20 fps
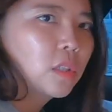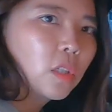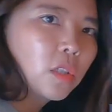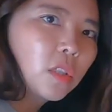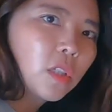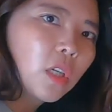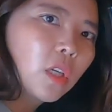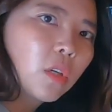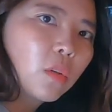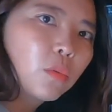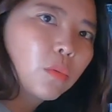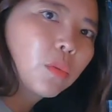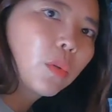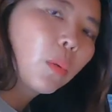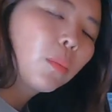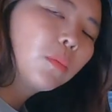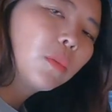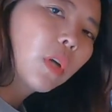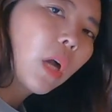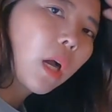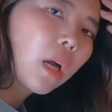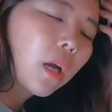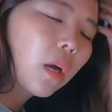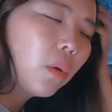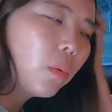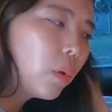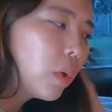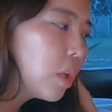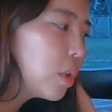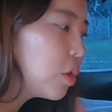천장하고 너무
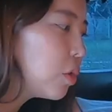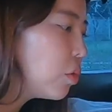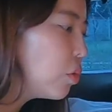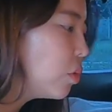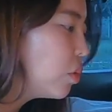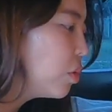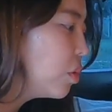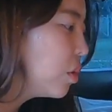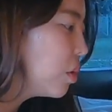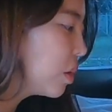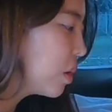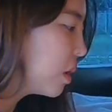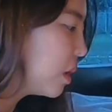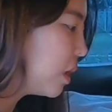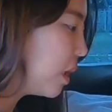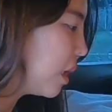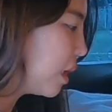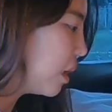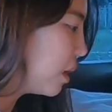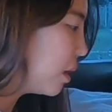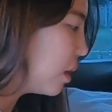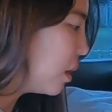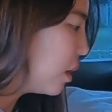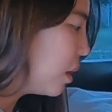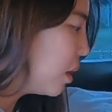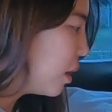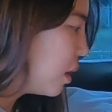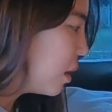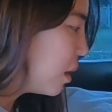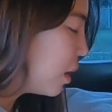가까워가지고 그냥
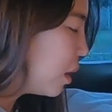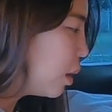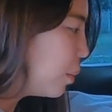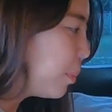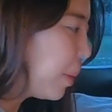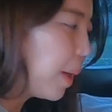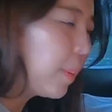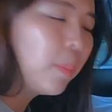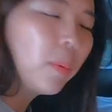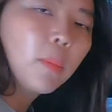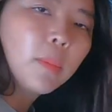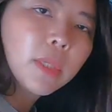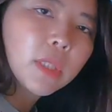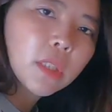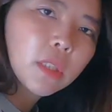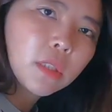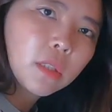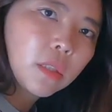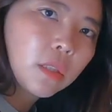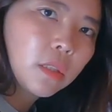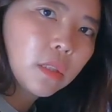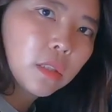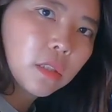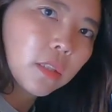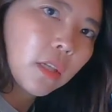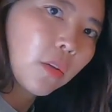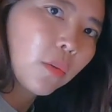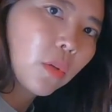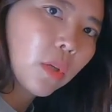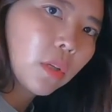이런 발포 매트를
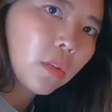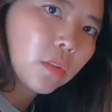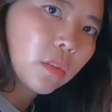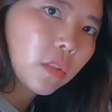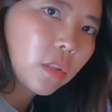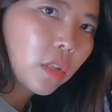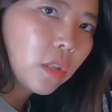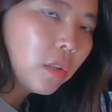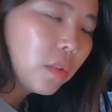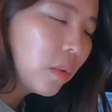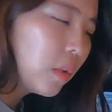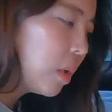사용하거든요.